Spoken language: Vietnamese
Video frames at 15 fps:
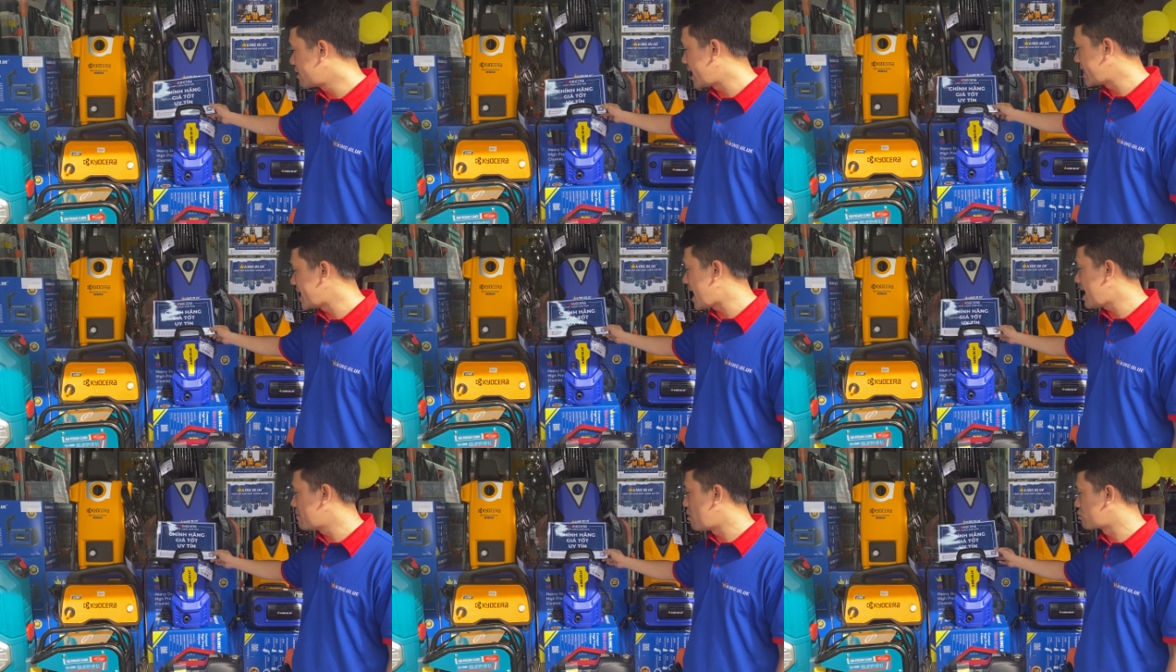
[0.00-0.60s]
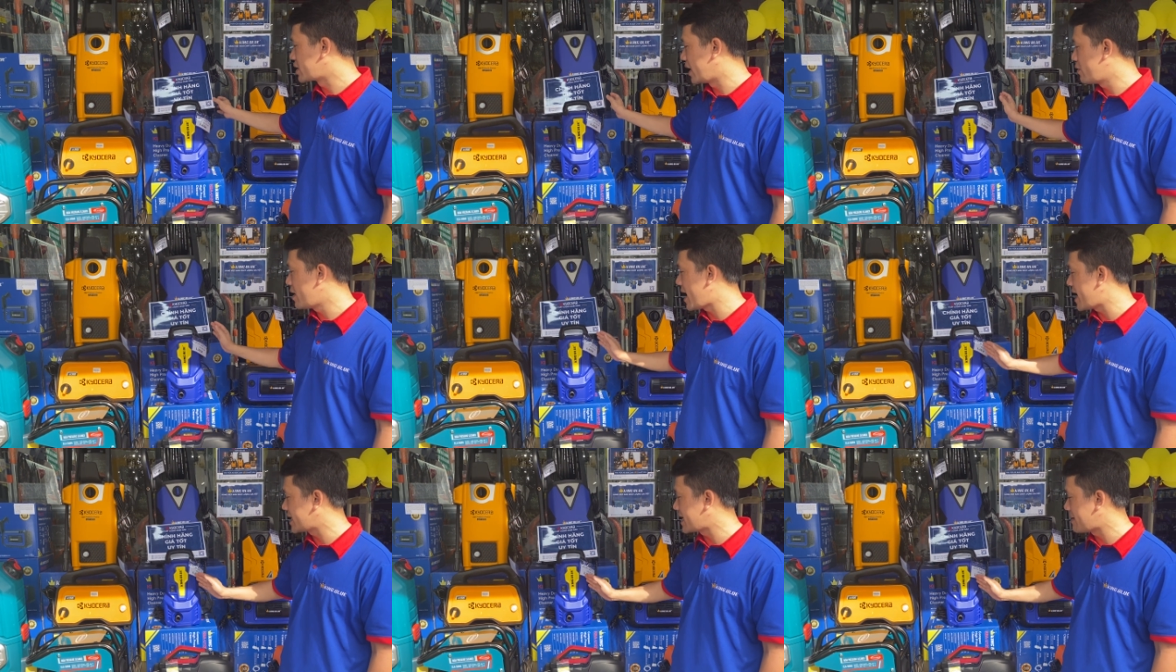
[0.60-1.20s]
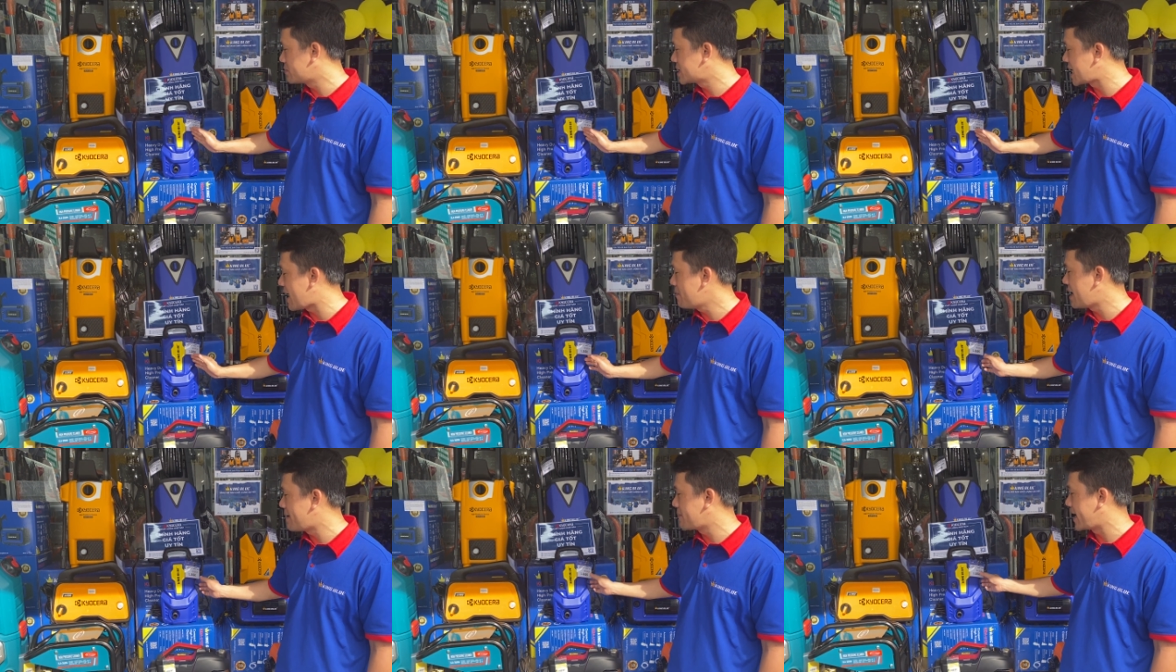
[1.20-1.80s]
này giá là 1 triệu
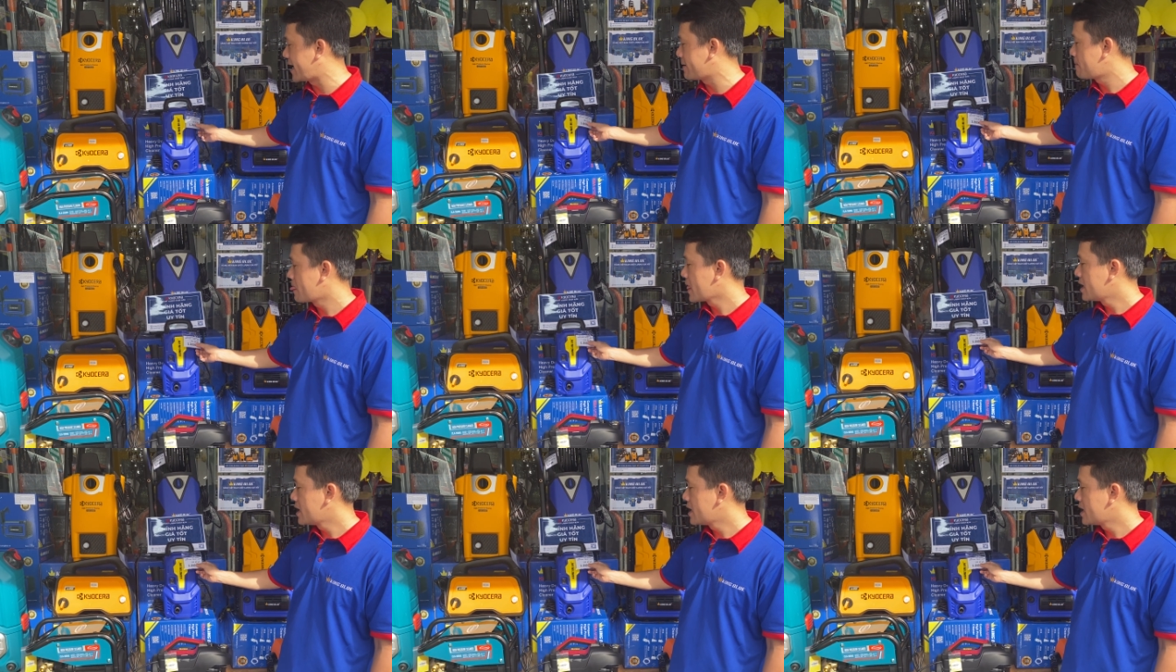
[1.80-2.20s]
265 ngàn